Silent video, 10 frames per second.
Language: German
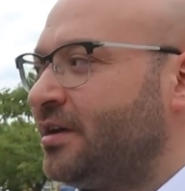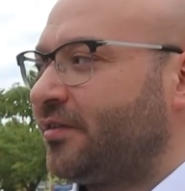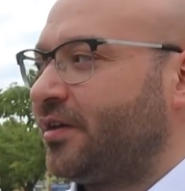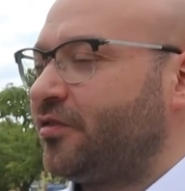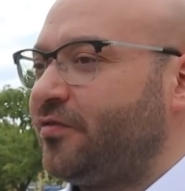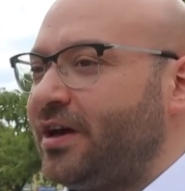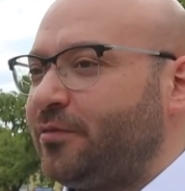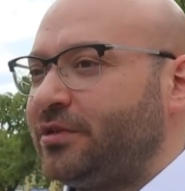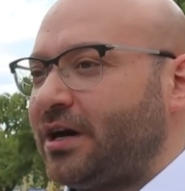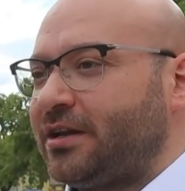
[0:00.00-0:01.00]
Das heißt, wir
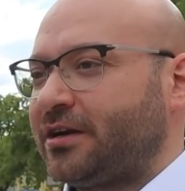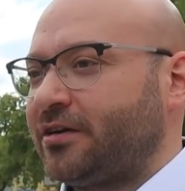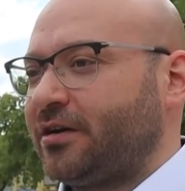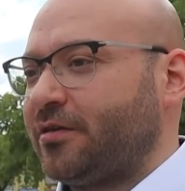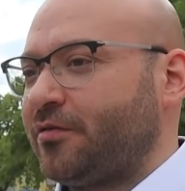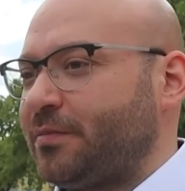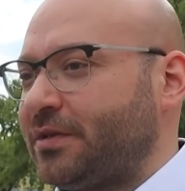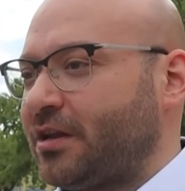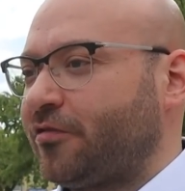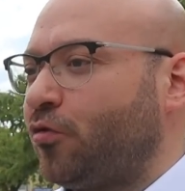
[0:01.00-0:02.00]
werden mit einer, äh,
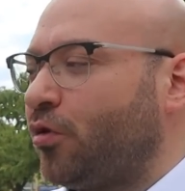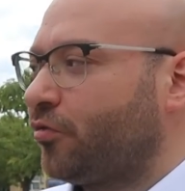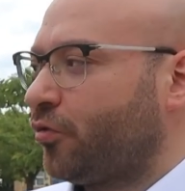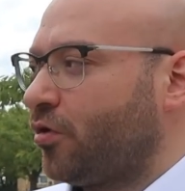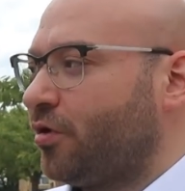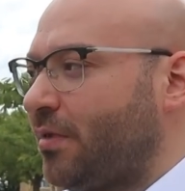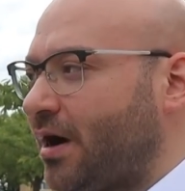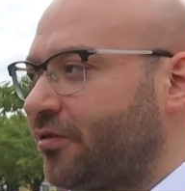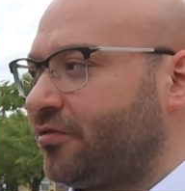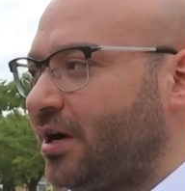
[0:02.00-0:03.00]
mit einer
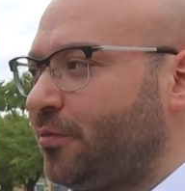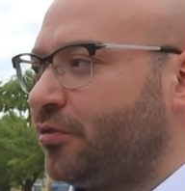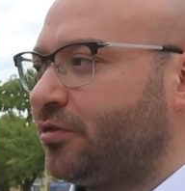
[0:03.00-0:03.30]
Vorsorgemaßnahme